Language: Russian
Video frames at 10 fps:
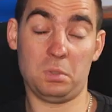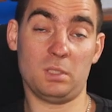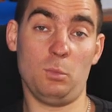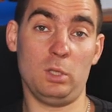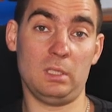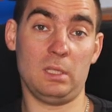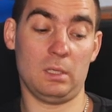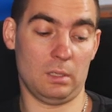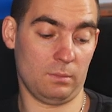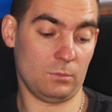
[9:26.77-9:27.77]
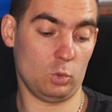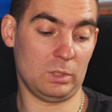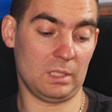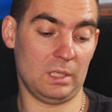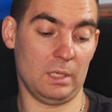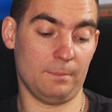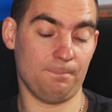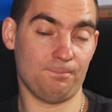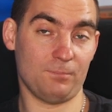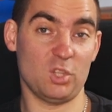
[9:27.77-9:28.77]
Посмотрите, вот такие.
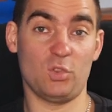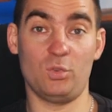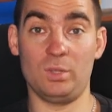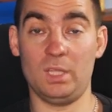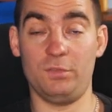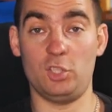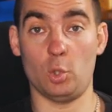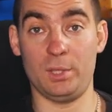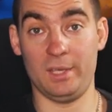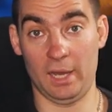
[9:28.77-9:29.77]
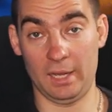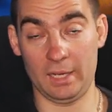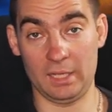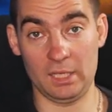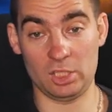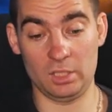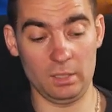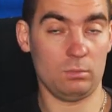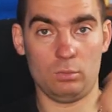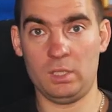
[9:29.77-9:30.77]
Не все идеально, конечно.
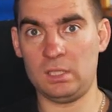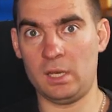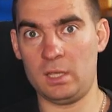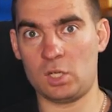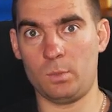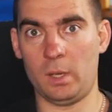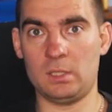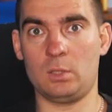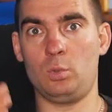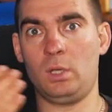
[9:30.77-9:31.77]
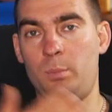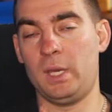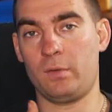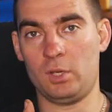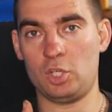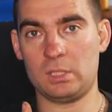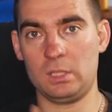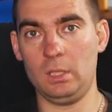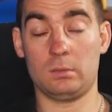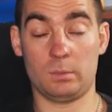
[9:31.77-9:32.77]
Если я не ошибаюсь, это у них первые
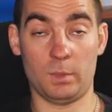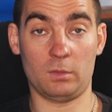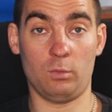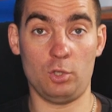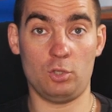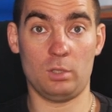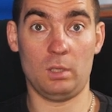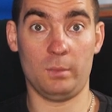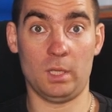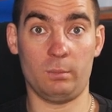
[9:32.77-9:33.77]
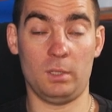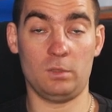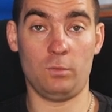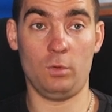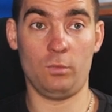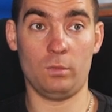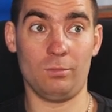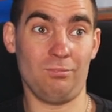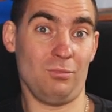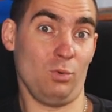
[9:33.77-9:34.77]
часы. смарт-вотч именно от Blitzwolf.
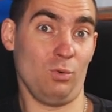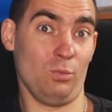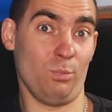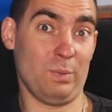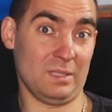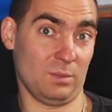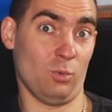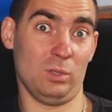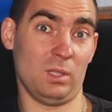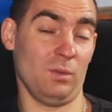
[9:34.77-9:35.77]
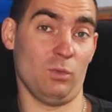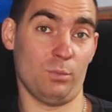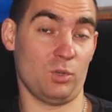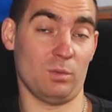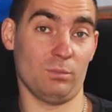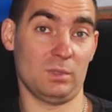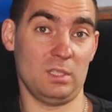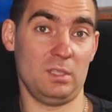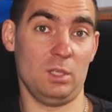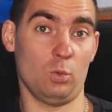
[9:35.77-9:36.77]
Ну, посмотрим, в общем.
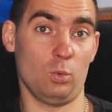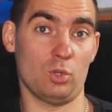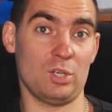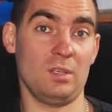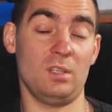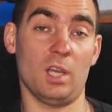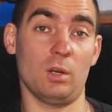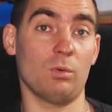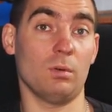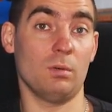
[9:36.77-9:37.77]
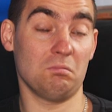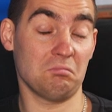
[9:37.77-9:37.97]
Тестирую уже недельку.